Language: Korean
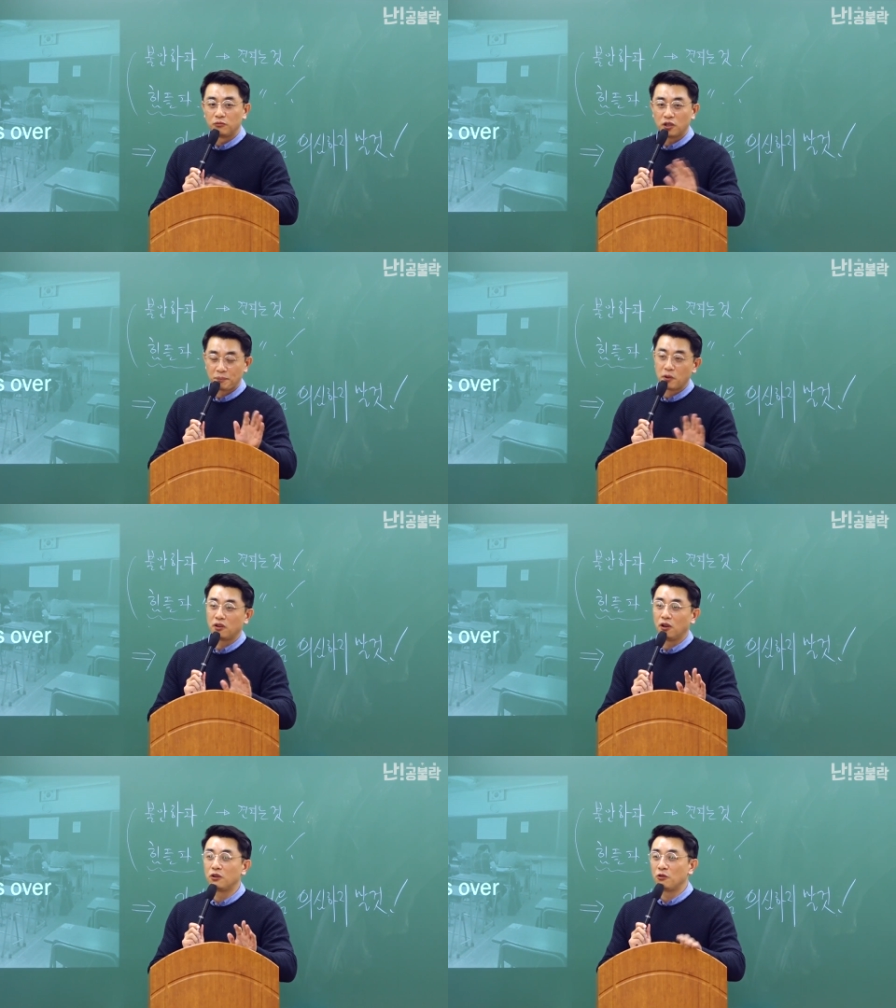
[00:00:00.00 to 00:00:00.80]

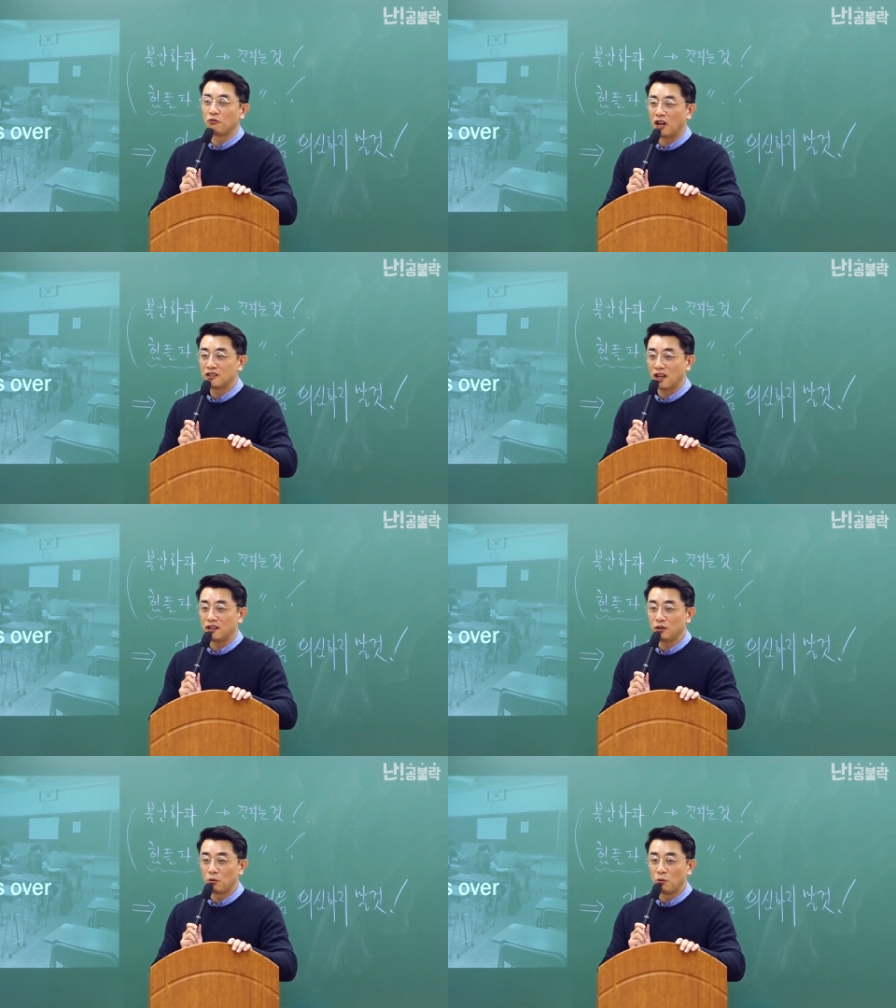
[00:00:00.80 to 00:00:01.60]
특별히 어려운 과제
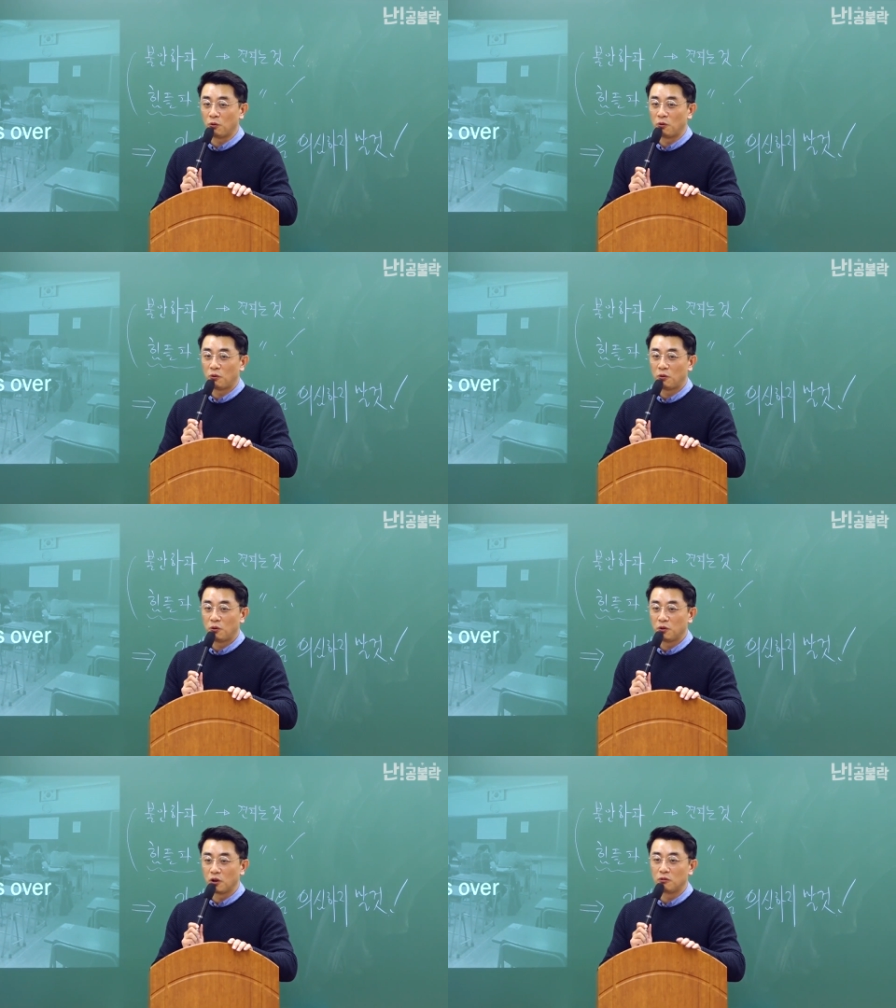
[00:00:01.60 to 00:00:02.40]
아니고
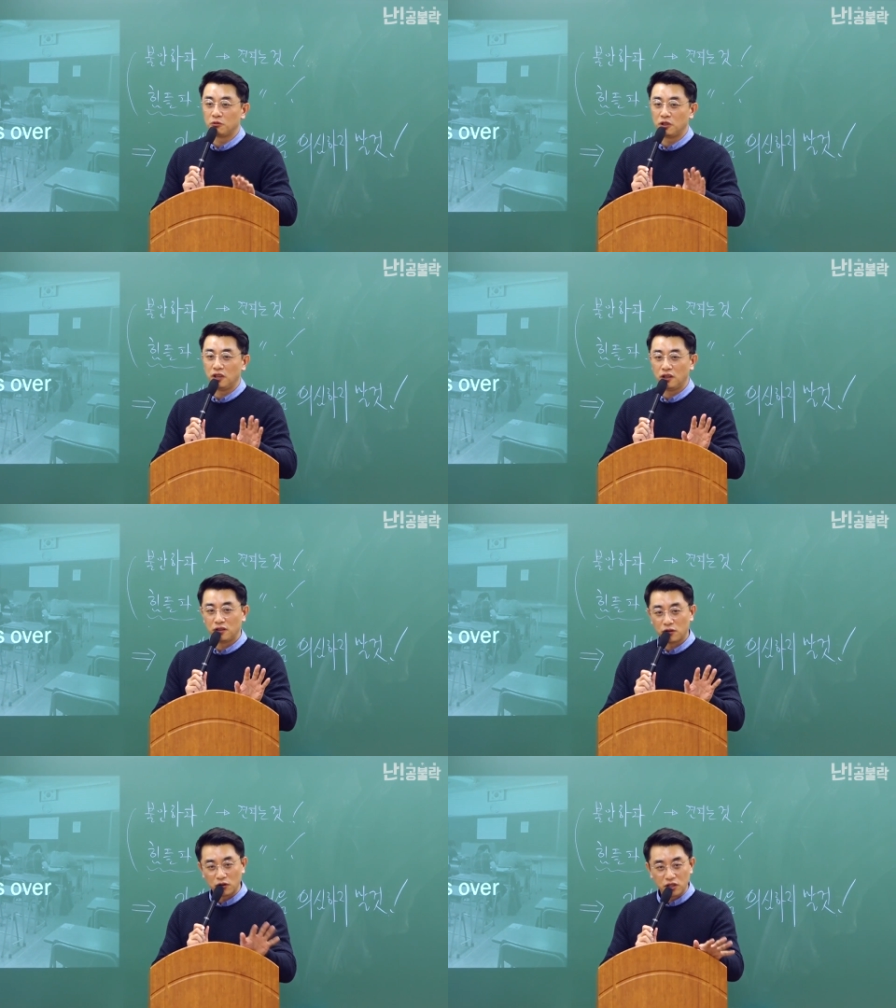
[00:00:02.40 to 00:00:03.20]

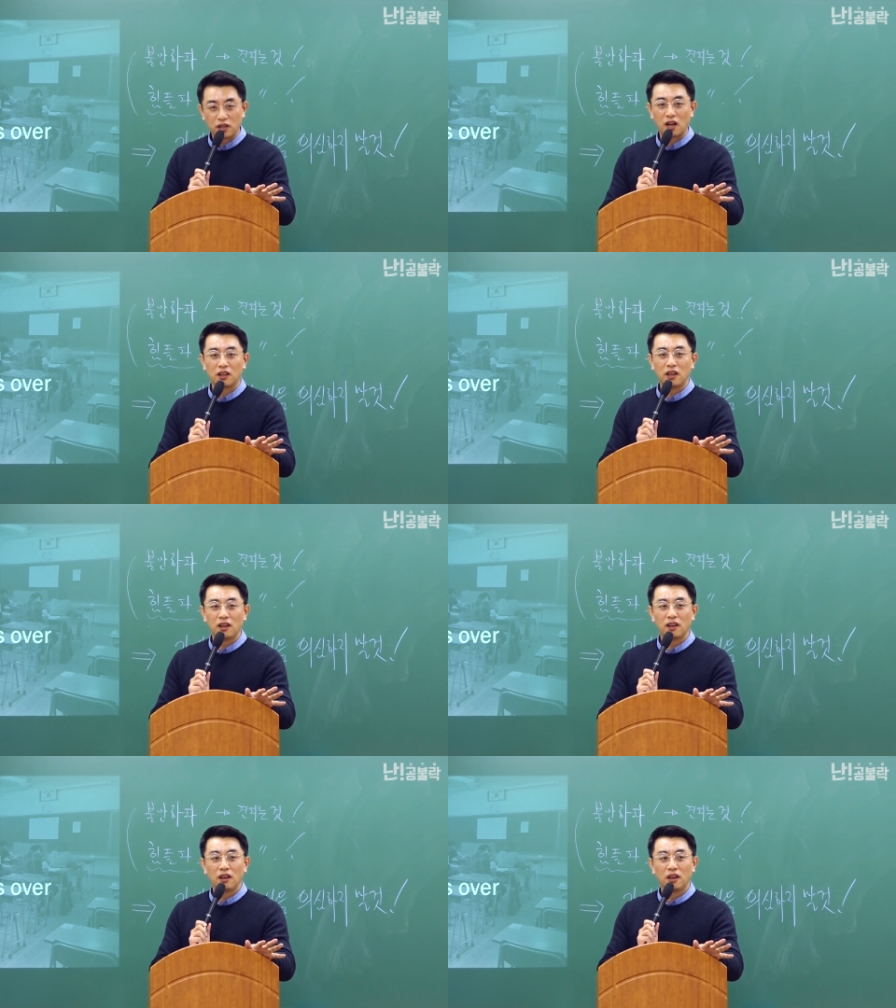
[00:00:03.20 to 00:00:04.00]
여러분들이 성실하게